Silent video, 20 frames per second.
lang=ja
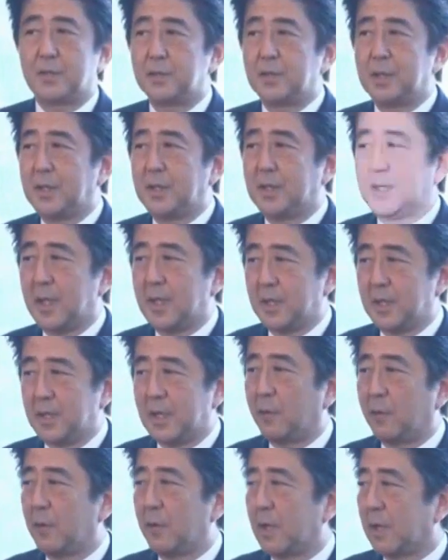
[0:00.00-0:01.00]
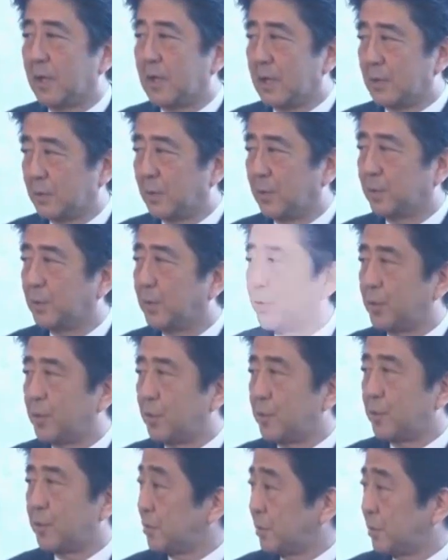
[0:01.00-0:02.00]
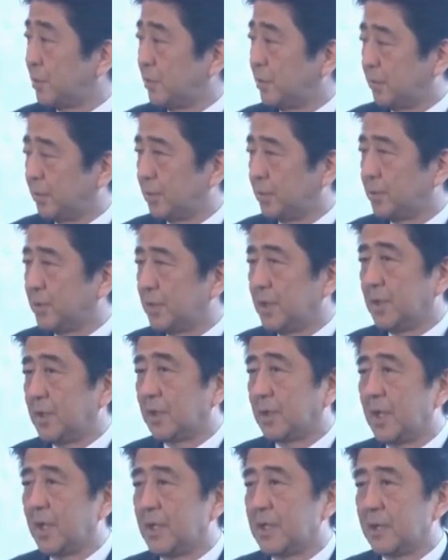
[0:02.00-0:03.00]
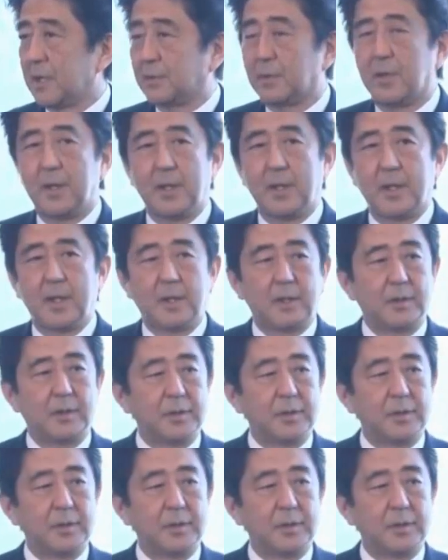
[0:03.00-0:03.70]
えー、通勤圏に名古屋がなると東京の通勤圏になる